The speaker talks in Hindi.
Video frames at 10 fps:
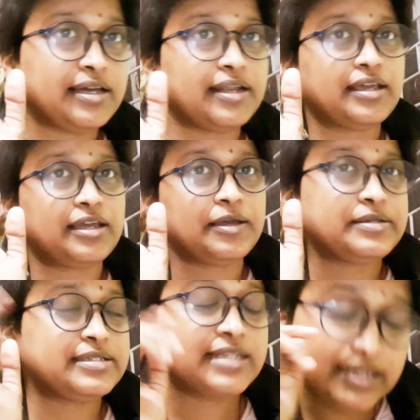करेंगे
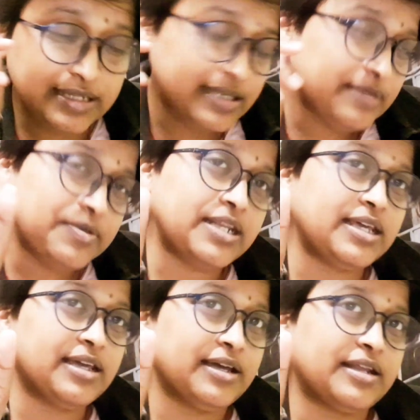ज़िंदगी में
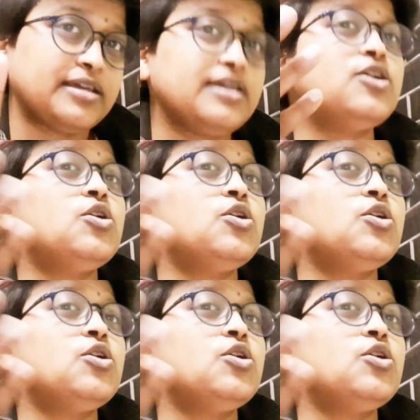नहीं करेंगे